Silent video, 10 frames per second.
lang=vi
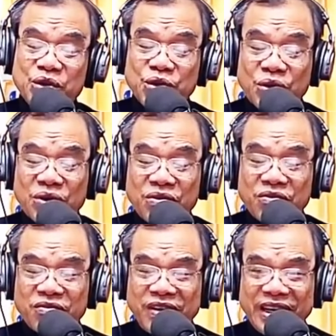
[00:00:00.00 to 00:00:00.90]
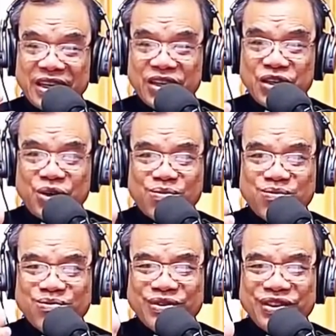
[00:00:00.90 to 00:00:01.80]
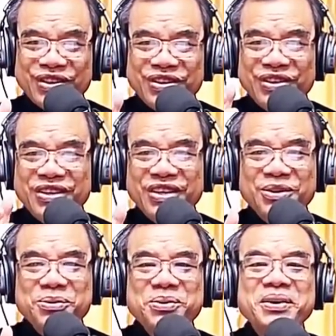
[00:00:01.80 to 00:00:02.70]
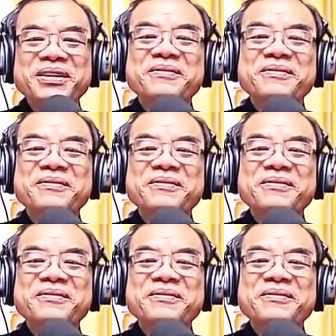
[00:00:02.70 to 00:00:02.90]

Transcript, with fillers: trọn vẹn trong sự yếu đuối.